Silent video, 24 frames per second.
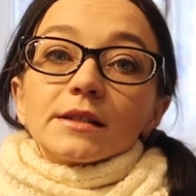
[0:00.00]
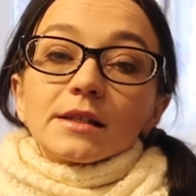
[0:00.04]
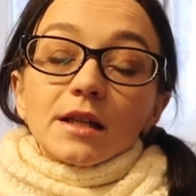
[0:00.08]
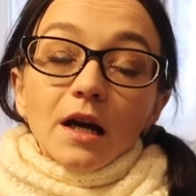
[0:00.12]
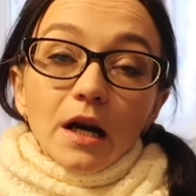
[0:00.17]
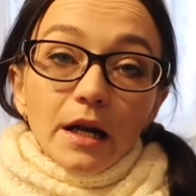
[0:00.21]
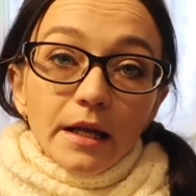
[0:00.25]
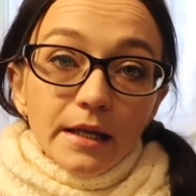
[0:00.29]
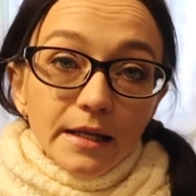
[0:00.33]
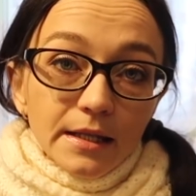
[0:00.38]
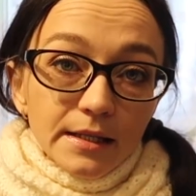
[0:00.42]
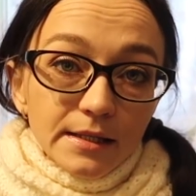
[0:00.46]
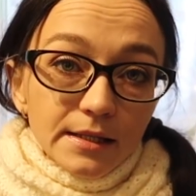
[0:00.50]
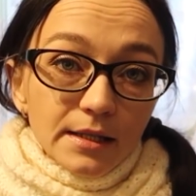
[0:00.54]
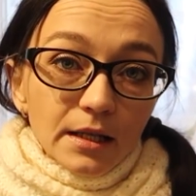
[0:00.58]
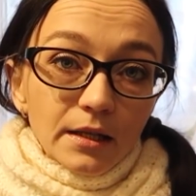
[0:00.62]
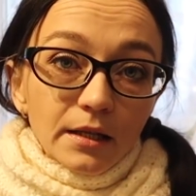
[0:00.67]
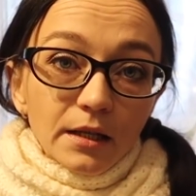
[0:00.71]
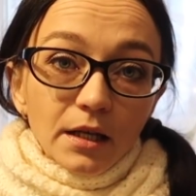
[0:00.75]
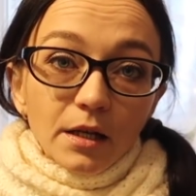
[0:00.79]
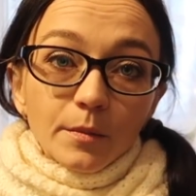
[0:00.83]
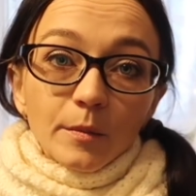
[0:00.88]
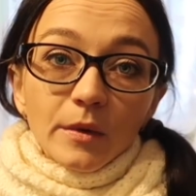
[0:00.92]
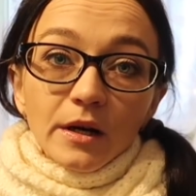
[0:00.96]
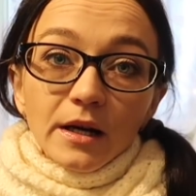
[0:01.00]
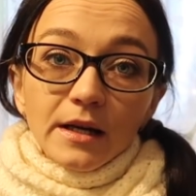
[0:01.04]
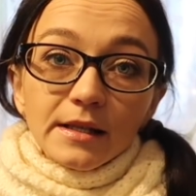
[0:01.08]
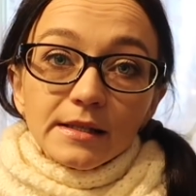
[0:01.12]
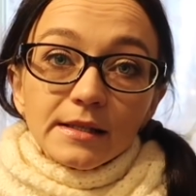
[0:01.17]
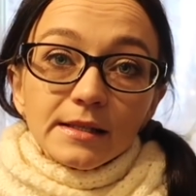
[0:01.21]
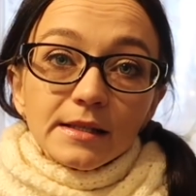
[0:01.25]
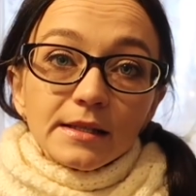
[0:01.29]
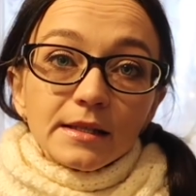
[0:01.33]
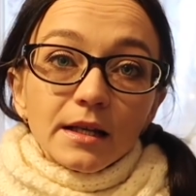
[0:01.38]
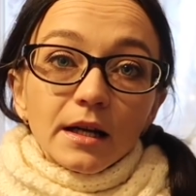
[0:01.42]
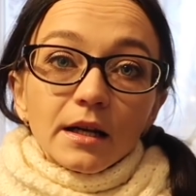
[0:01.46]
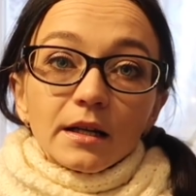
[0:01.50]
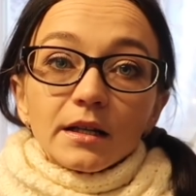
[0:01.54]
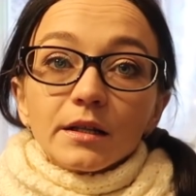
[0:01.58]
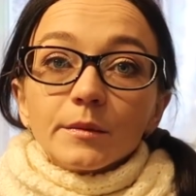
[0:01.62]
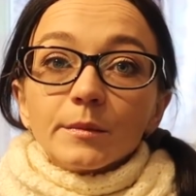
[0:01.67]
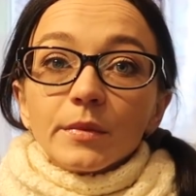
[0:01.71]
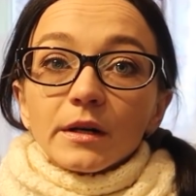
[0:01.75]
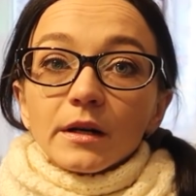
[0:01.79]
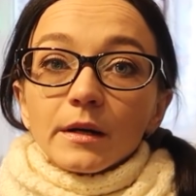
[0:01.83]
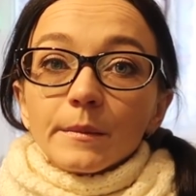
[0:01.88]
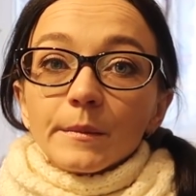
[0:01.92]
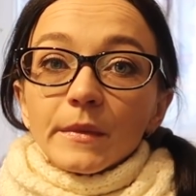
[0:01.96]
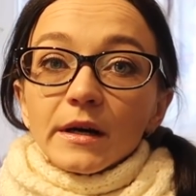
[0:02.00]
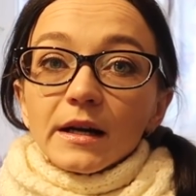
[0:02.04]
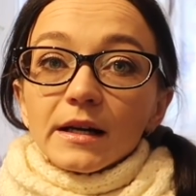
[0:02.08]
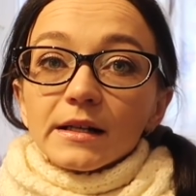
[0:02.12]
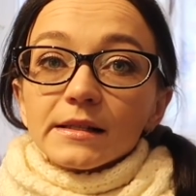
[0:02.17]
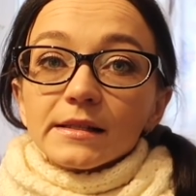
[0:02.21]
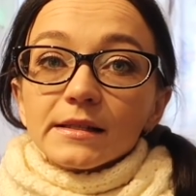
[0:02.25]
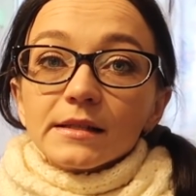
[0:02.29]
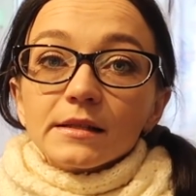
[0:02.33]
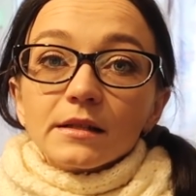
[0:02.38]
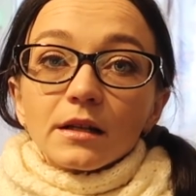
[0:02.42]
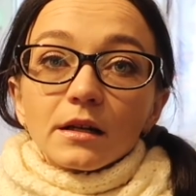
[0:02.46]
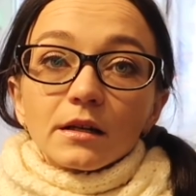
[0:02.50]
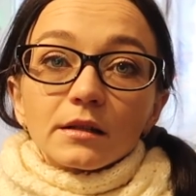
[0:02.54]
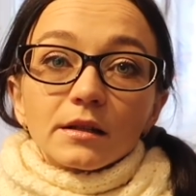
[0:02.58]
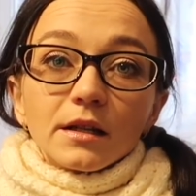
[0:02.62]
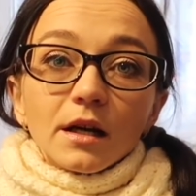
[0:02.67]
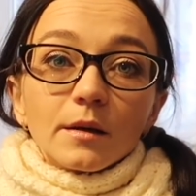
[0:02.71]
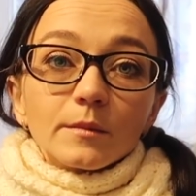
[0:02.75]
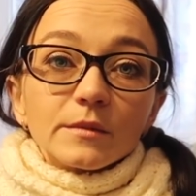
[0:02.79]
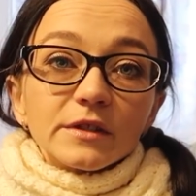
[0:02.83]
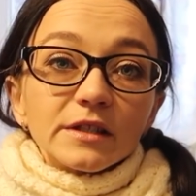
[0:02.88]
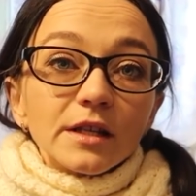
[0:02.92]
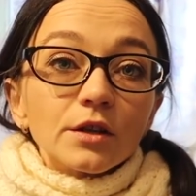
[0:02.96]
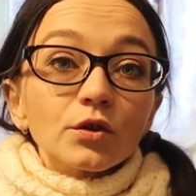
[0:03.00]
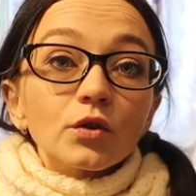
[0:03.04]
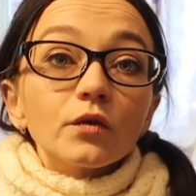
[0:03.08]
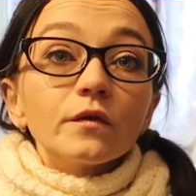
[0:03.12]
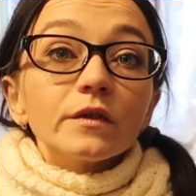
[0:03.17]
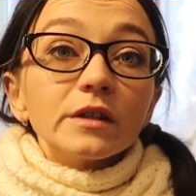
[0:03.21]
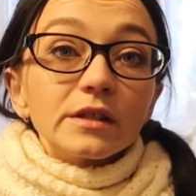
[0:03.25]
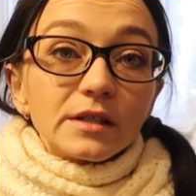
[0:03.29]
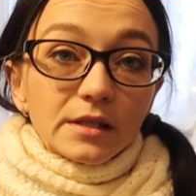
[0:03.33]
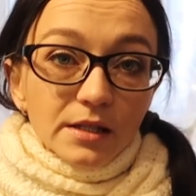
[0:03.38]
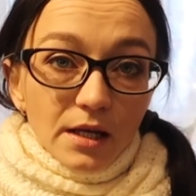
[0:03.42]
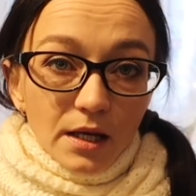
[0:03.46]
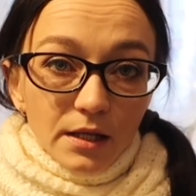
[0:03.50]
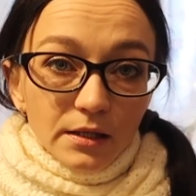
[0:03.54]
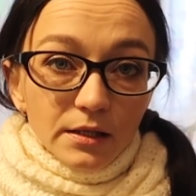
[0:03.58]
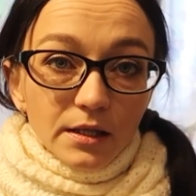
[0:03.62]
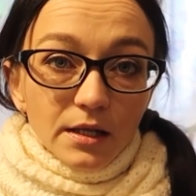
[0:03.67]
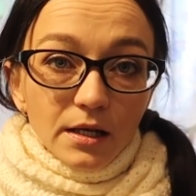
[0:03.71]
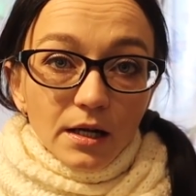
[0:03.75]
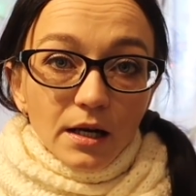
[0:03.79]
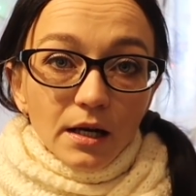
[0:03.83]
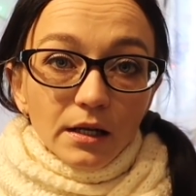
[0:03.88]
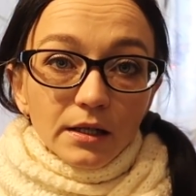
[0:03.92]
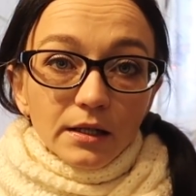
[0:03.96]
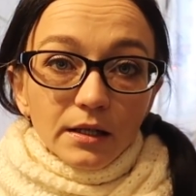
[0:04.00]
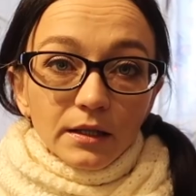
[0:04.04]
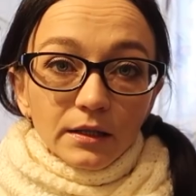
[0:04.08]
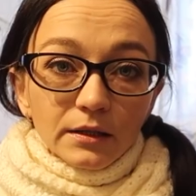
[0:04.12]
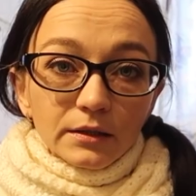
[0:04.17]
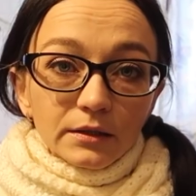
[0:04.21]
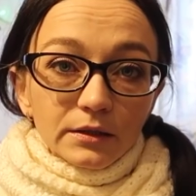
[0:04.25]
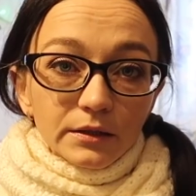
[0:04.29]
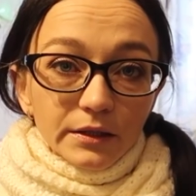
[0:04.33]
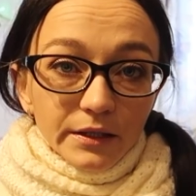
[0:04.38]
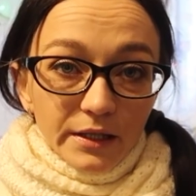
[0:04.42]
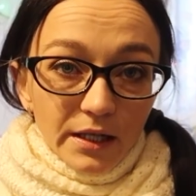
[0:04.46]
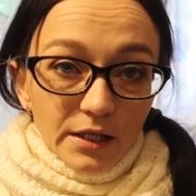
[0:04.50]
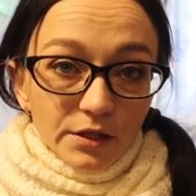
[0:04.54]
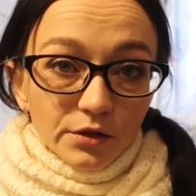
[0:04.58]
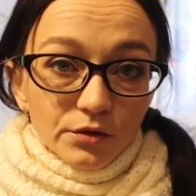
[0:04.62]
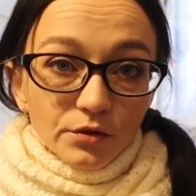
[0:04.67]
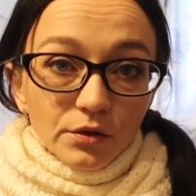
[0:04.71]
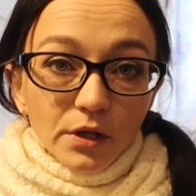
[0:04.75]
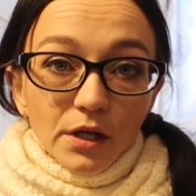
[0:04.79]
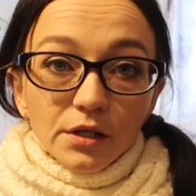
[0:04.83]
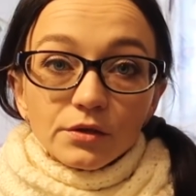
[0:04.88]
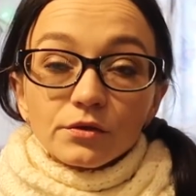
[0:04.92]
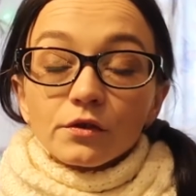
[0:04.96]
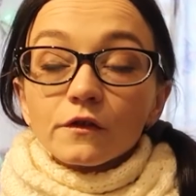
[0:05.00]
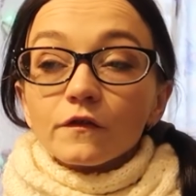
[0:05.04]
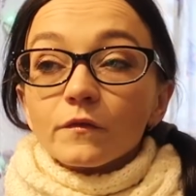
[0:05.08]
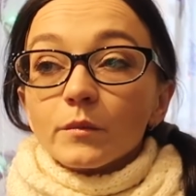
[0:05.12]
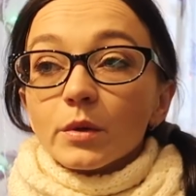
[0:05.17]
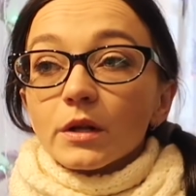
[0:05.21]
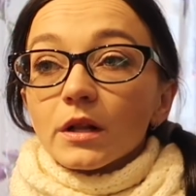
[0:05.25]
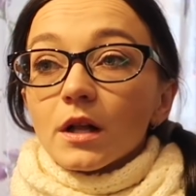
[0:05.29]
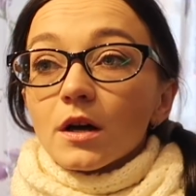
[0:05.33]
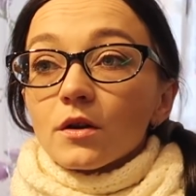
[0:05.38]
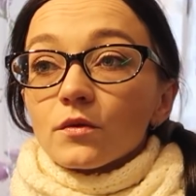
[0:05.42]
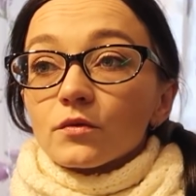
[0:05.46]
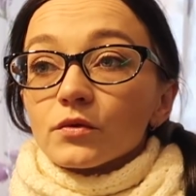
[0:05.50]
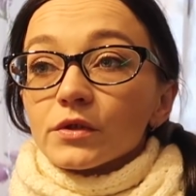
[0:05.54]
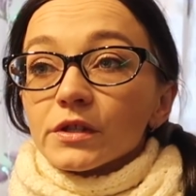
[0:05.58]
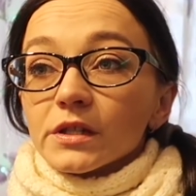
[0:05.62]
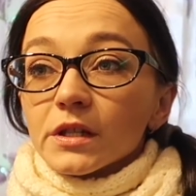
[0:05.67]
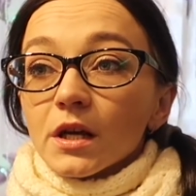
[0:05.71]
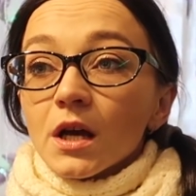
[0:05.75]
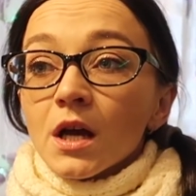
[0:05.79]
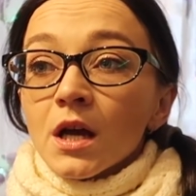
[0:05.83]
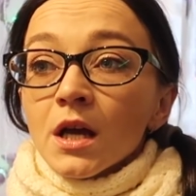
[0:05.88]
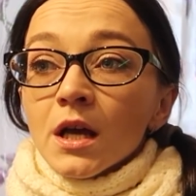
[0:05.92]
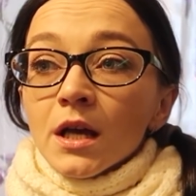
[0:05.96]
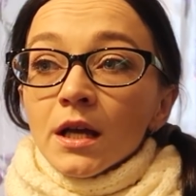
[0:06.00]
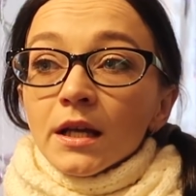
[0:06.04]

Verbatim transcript: строительных магазинах, либо магазинах там садовые центры, как э, есть у нас в Беларуси.